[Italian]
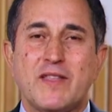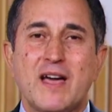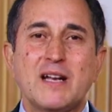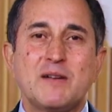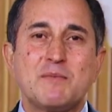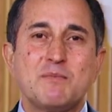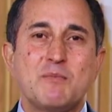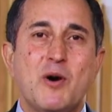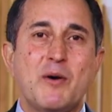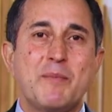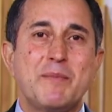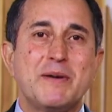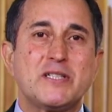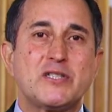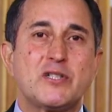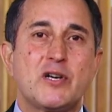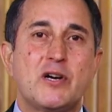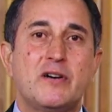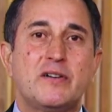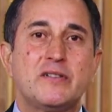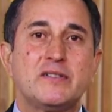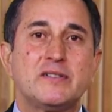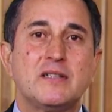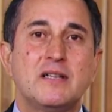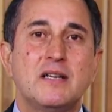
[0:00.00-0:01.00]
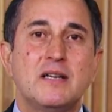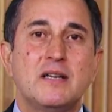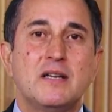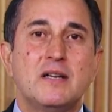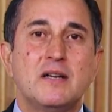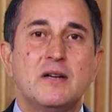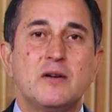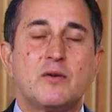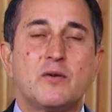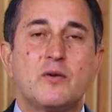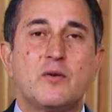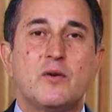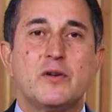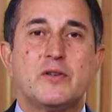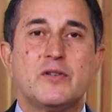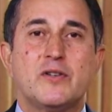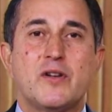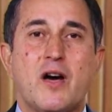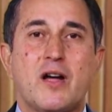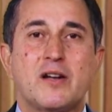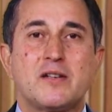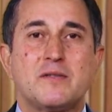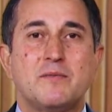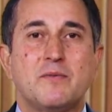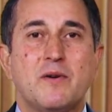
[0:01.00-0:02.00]
È scritto in Giovanni 6,
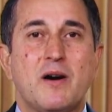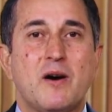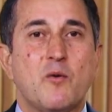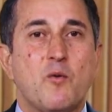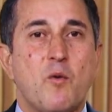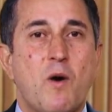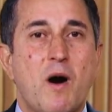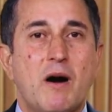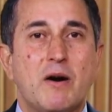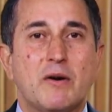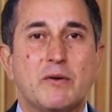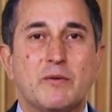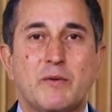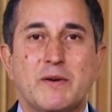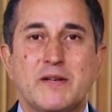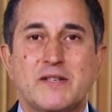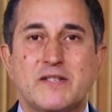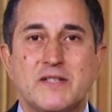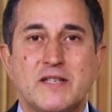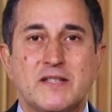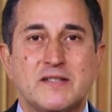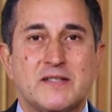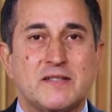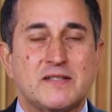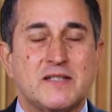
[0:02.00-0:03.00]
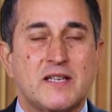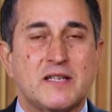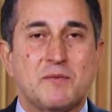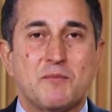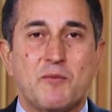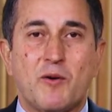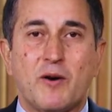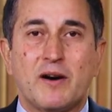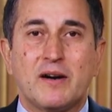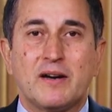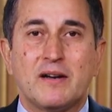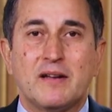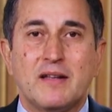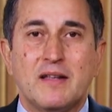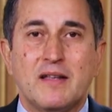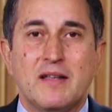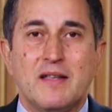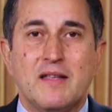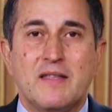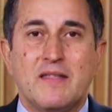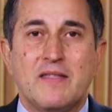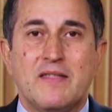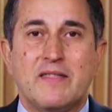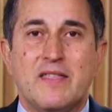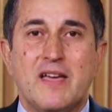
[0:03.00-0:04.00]
lì sta scritto che molti
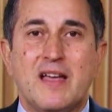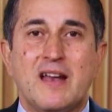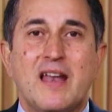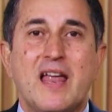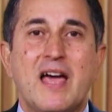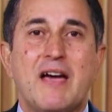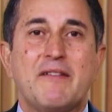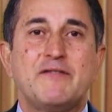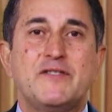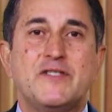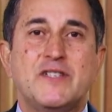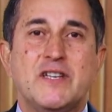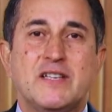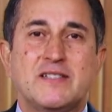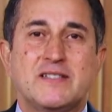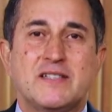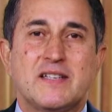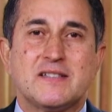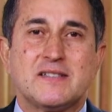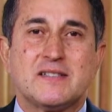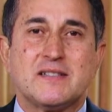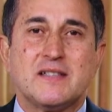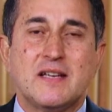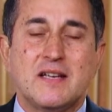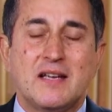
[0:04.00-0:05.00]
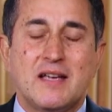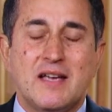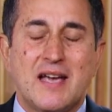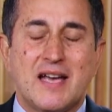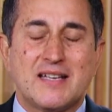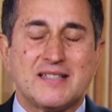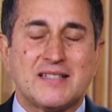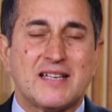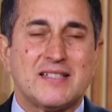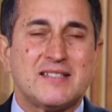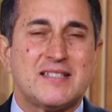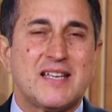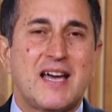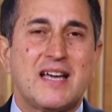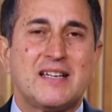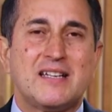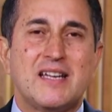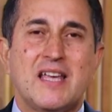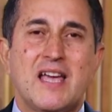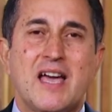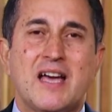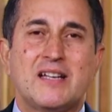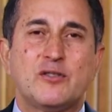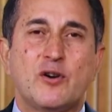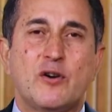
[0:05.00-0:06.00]
dei suoi discepoli da quel momento in
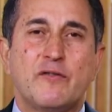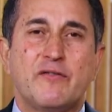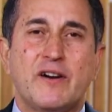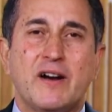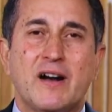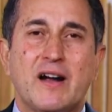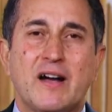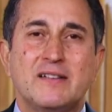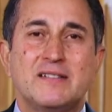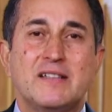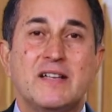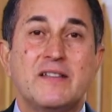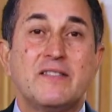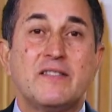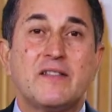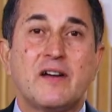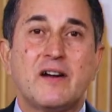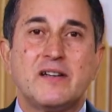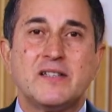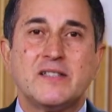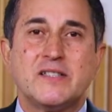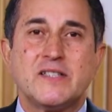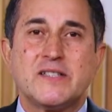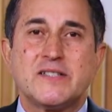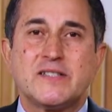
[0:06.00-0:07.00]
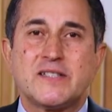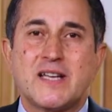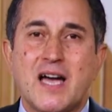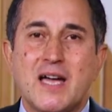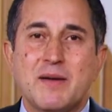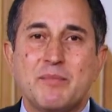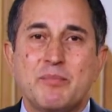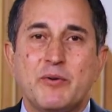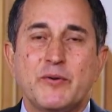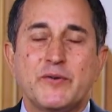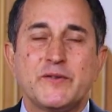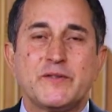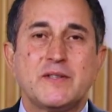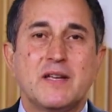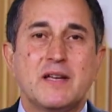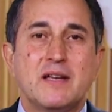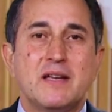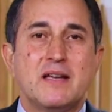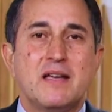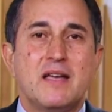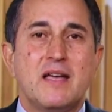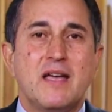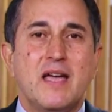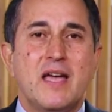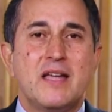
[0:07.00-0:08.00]
poi non poterono più camminare con
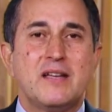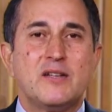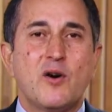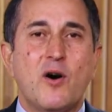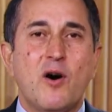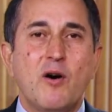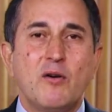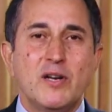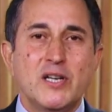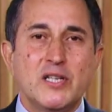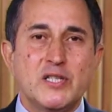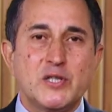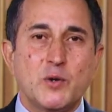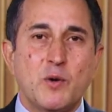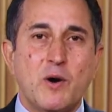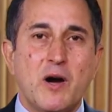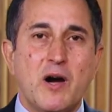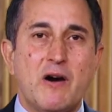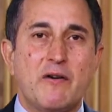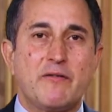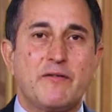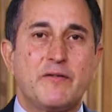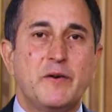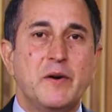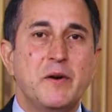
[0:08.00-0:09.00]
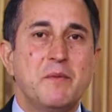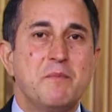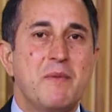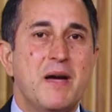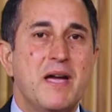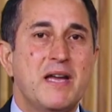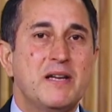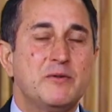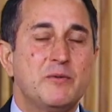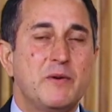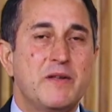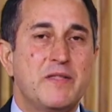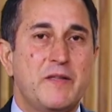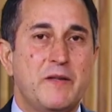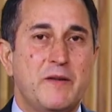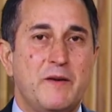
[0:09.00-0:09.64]
Gesù e si